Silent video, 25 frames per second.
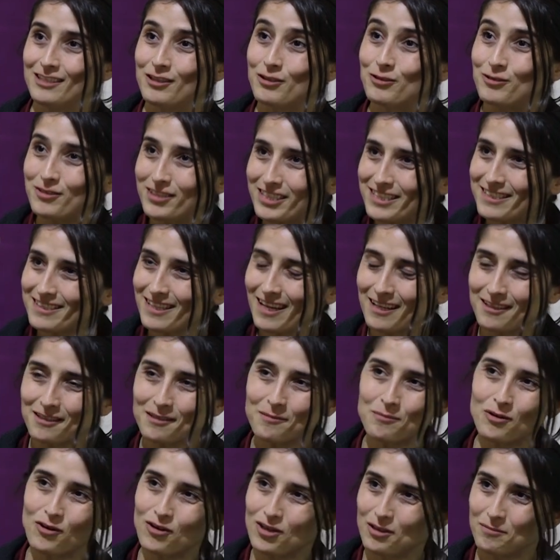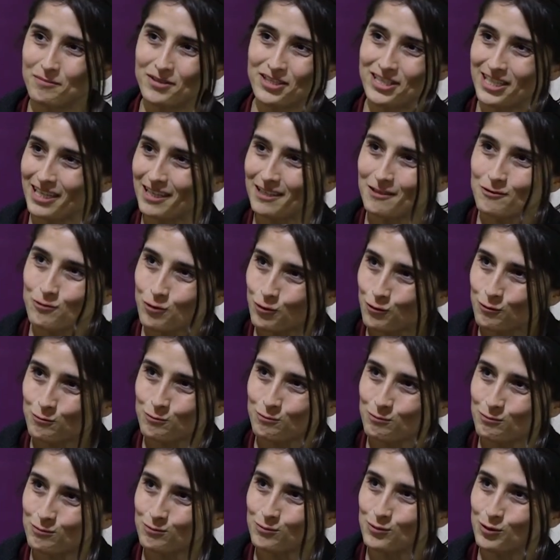Kürdistan'da böyle bir şey çok
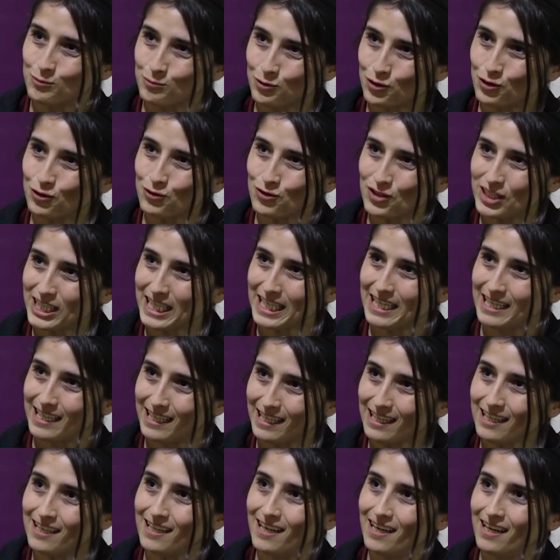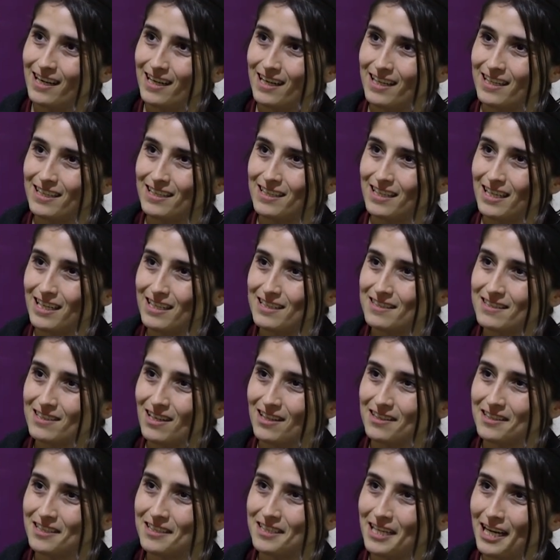mümkün değil e,
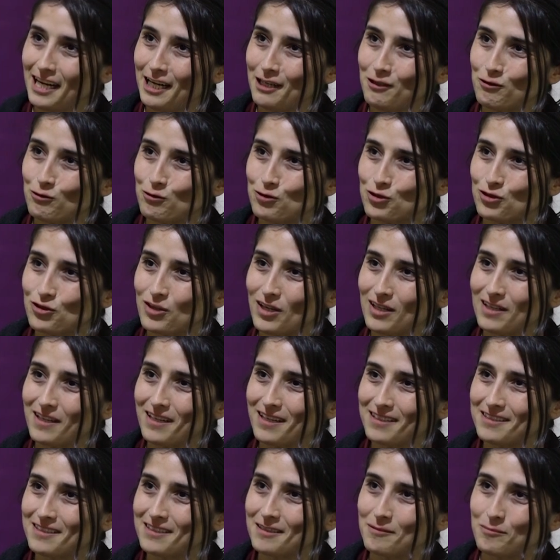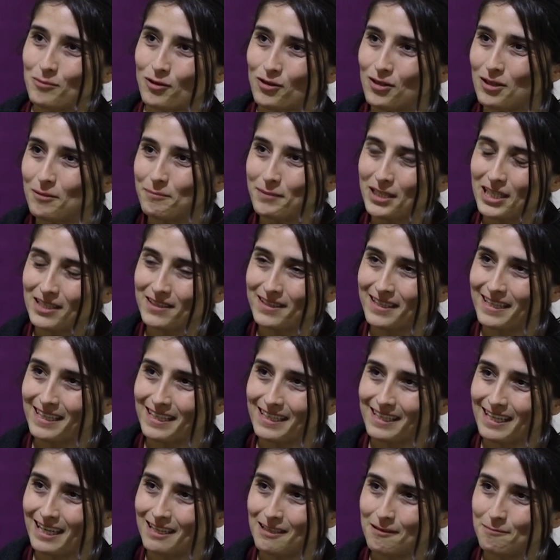insanların en küçük alanda böyle bir
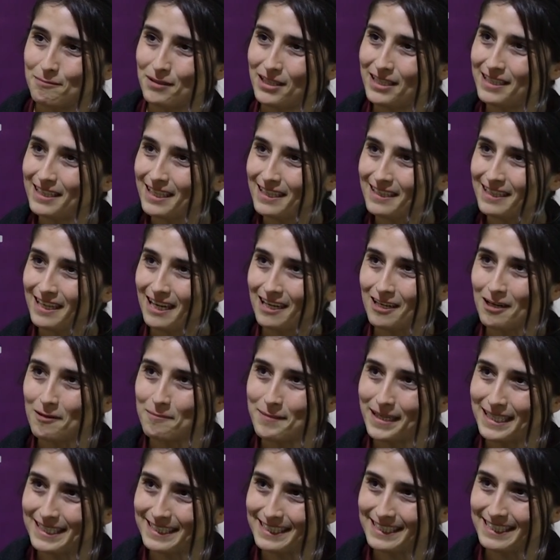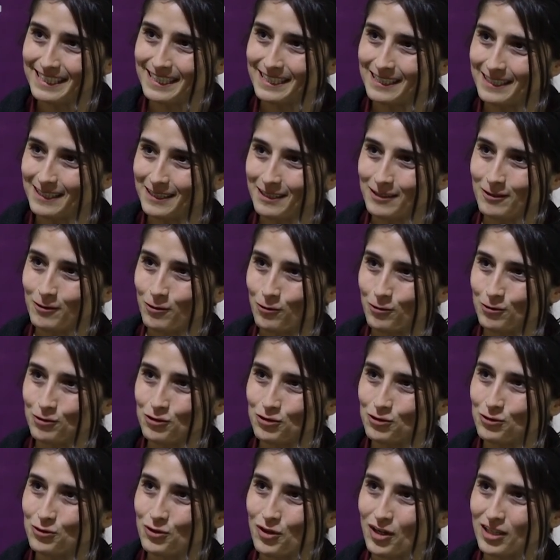araya gelip iki kelam ettiğini
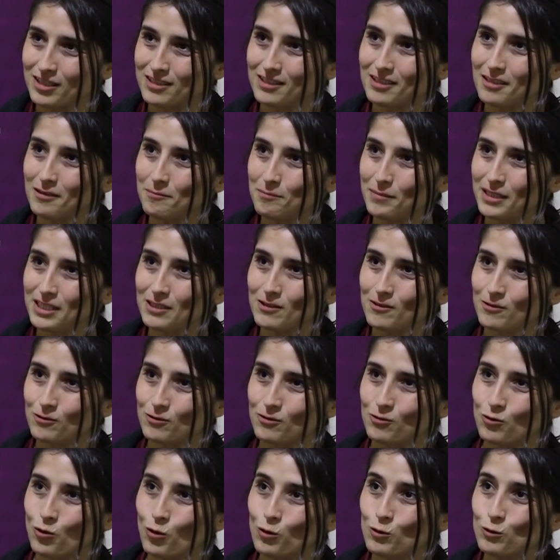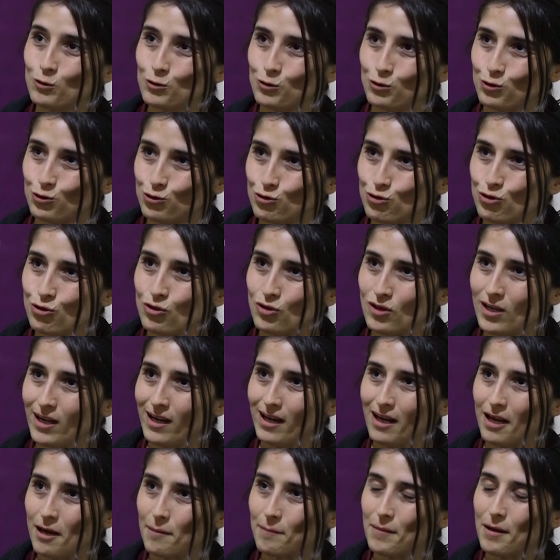gördüğü anda bir kolluk
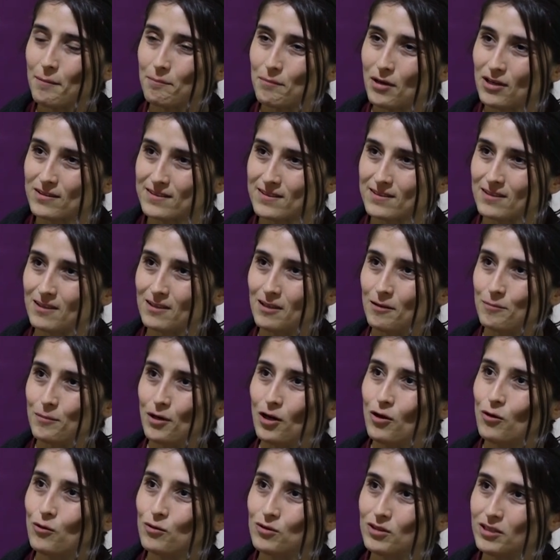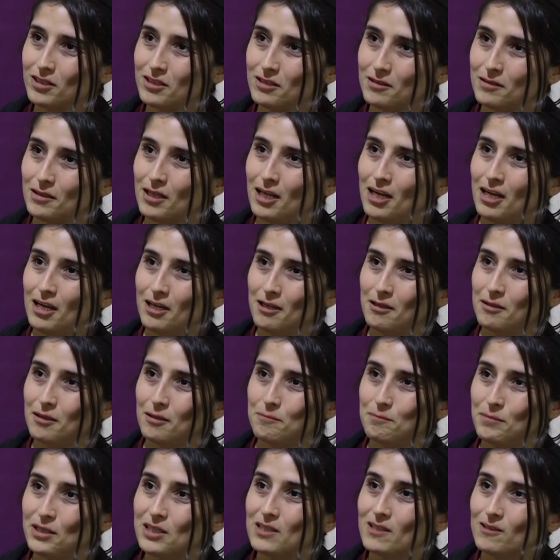gücüyle hemen baskılama, onları
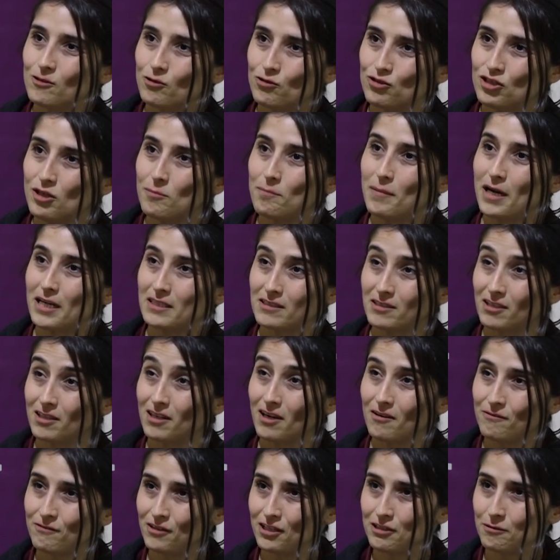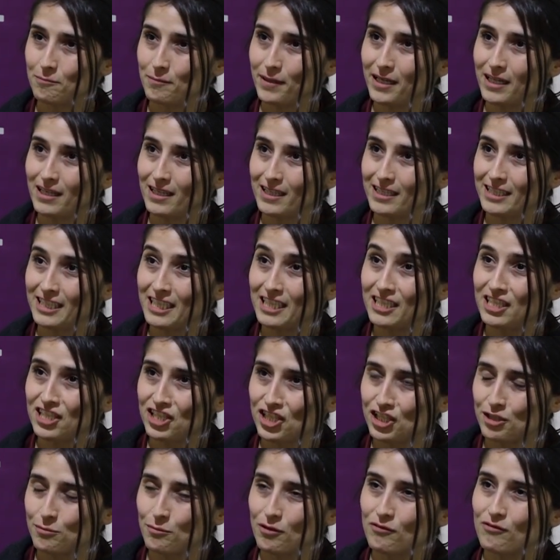e, bir an önce bertaraf etme
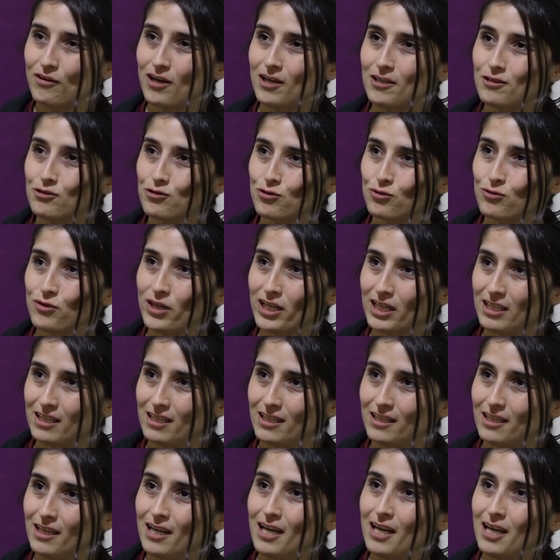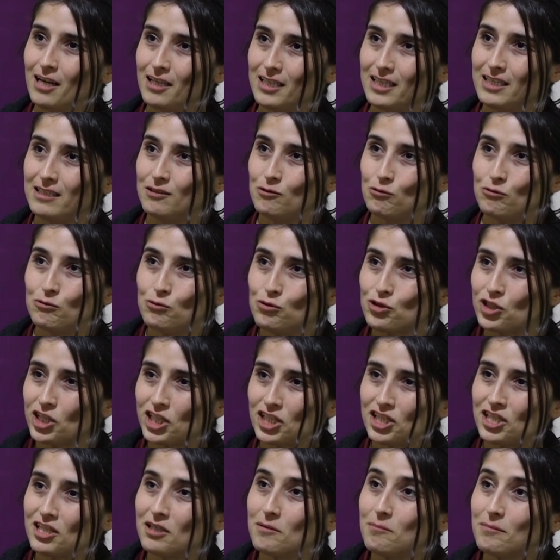girişimi var. Sürekli e, üç
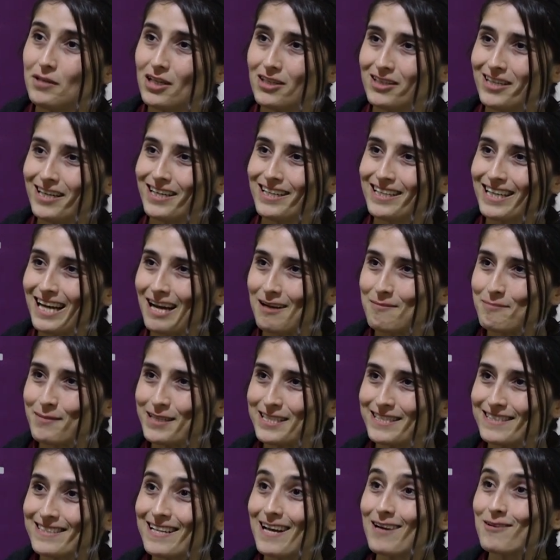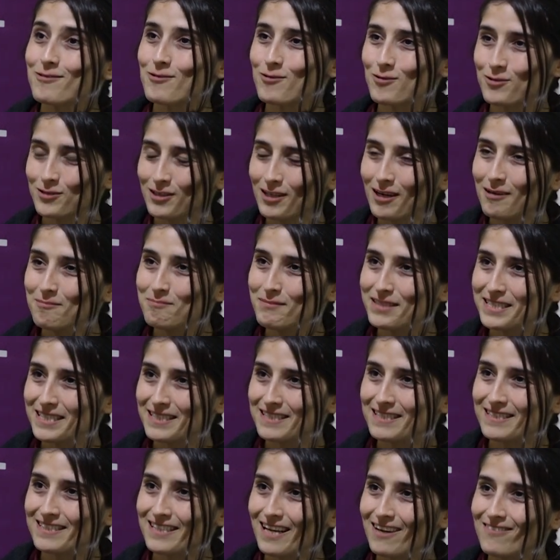kişinin bir araya gelmesinden korkan bir
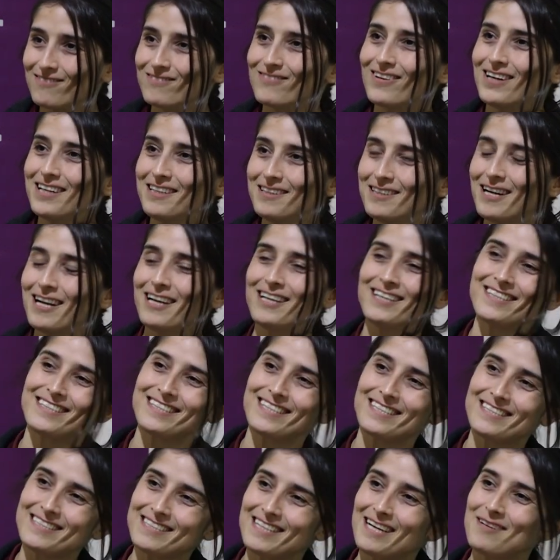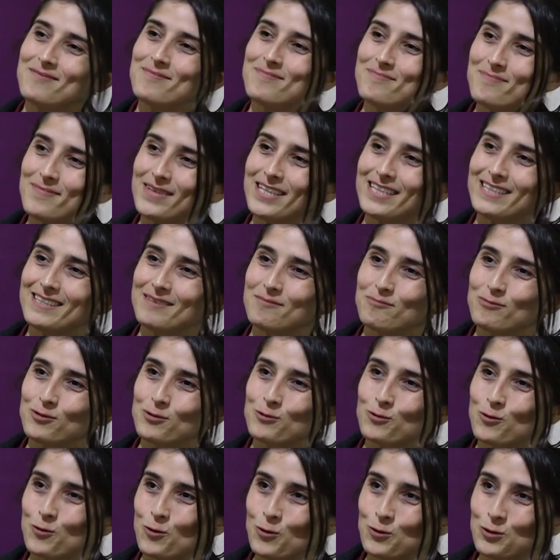sistem var. Sistem e,
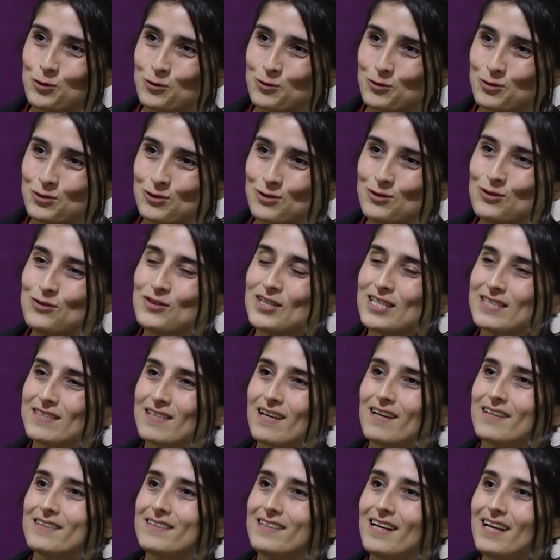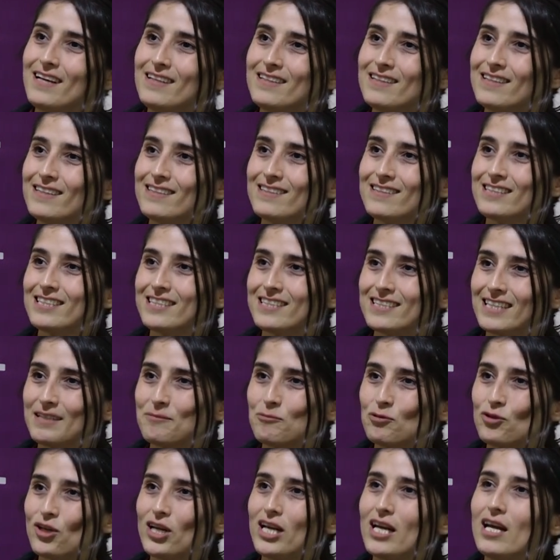bu korkusunu da zaten
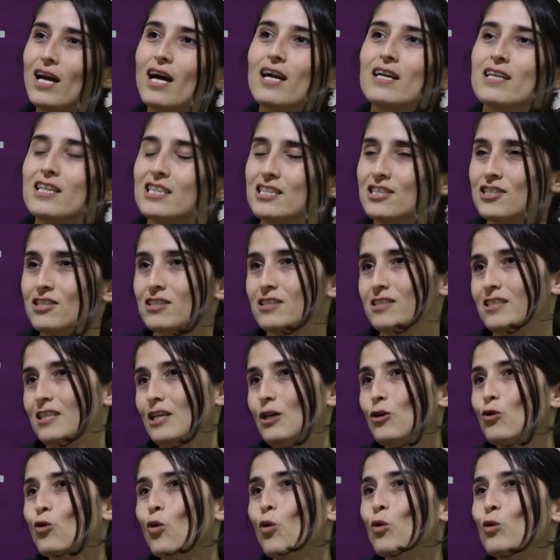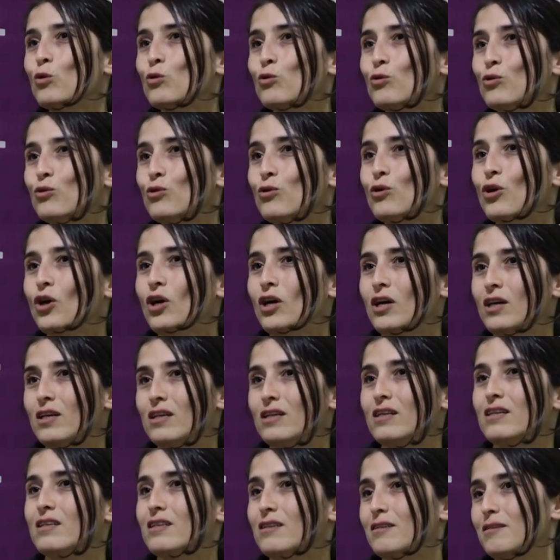işte buraya yerleştirdiği kolluğu
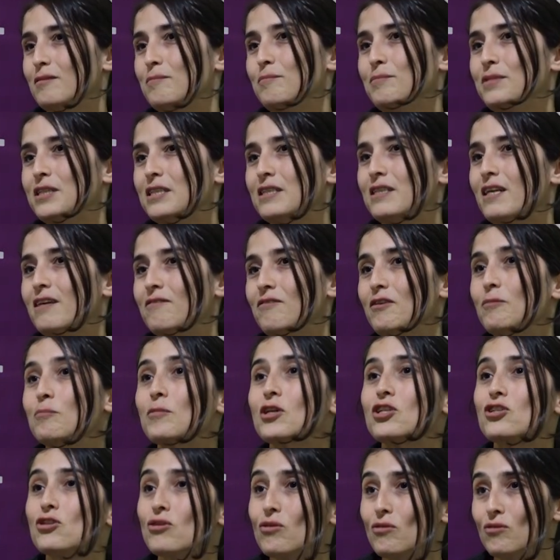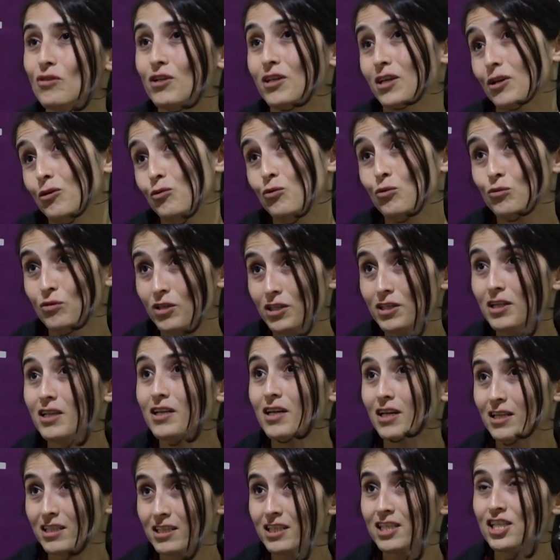e, bir nevi maşa olarak
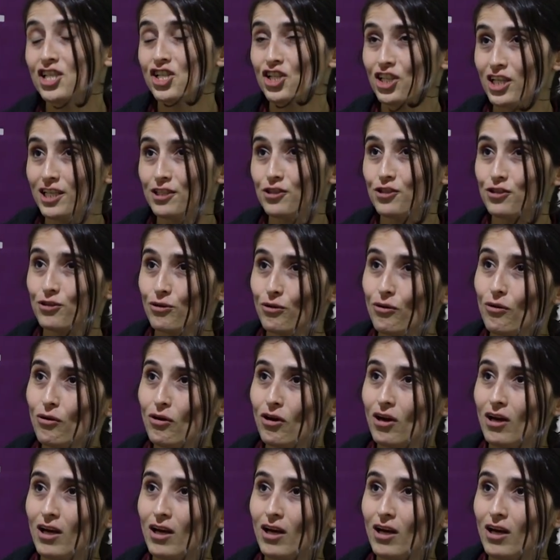kullanarak işletiyor.